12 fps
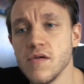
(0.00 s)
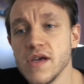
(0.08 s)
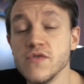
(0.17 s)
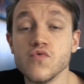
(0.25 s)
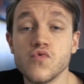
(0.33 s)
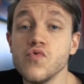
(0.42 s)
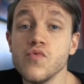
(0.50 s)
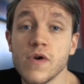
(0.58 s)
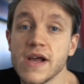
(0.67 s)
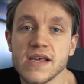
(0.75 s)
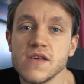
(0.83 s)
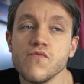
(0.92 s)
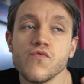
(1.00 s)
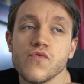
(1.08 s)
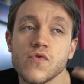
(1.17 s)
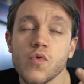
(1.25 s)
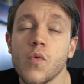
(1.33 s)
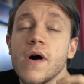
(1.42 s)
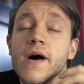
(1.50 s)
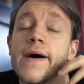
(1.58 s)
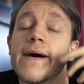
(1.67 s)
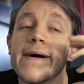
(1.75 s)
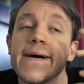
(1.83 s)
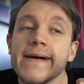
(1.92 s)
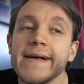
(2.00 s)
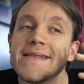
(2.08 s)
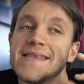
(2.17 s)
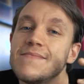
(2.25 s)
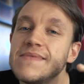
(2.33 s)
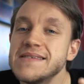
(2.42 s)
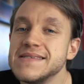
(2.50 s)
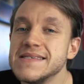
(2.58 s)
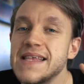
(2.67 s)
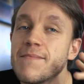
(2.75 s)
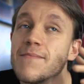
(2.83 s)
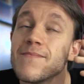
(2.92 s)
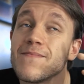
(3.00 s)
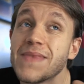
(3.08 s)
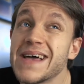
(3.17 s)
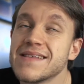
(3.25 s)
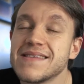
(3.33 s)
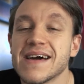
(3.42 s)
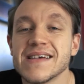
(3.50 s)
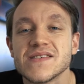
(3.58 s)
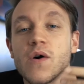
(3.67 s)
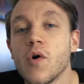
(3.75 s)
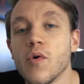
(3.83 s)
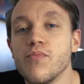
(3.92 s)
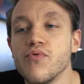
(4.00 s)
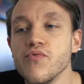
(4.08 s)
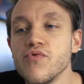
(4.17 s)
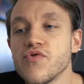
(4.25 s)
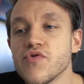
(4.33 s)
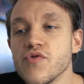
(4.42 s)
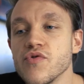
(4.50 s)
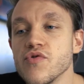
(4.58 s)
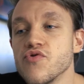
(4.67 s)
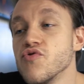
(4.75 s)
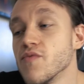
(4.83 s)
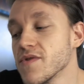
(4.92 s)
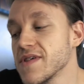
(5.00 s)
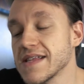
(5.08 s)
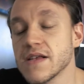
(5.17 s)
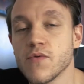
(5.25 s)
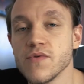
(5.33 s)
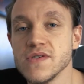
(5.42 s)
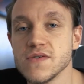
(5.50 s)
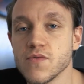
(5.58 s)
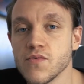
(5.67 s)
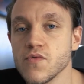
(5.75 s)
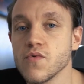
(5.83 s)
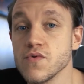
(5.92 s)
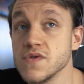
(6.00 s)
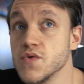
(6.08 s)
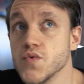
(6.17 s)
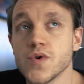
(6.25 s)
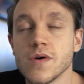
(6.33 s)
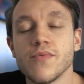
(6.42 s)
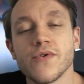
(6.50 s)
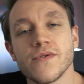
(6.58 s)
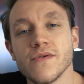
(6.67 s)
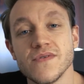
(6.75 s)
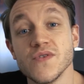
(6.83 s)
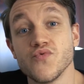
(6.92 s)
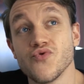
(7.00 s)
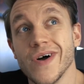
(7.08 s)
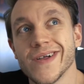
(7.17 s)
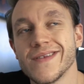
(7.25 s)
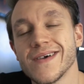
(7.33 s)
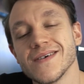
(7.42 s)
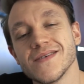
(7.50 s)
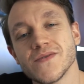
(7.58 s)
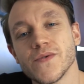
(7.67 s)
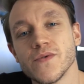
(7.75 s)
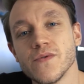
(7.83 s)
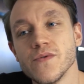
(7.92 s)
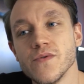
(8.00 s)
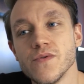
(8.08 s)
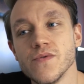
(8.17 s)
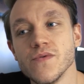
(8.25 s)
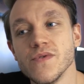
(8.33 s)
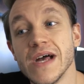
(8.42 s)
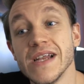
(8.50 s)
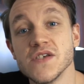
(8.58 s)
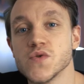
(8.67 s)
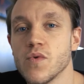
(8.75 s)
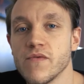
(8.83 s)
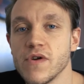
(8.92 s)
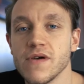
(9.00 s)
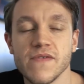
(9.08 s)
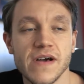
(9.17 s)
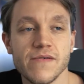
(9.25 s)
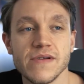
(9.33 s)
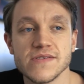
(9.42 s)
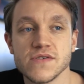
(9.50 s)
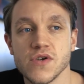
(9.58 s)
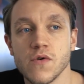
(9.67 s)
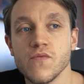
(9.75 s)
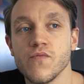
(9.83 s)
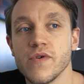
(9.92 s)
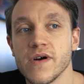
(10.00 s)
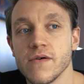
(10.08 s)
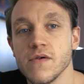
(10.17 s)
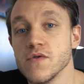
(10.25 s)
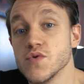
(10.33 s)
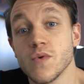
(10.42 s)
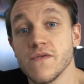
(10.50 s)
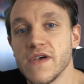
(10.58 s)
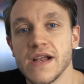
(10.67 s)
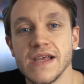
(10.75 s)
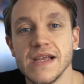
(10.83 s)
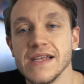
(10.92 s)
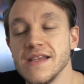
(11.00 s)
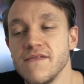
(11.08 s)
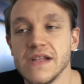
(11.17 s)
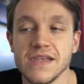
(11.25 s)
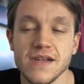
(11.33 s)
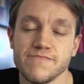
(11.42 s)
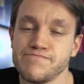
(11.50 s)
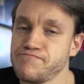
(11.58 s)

et, du coup, voilà, qui vous octroie des petits items intéressants en plus euh, suivant certaines conditions. Donc c'est toujours important, euh, c'est toujours intéressant d'aller soit vers les Angel Room, soit vers les, Devil Deal.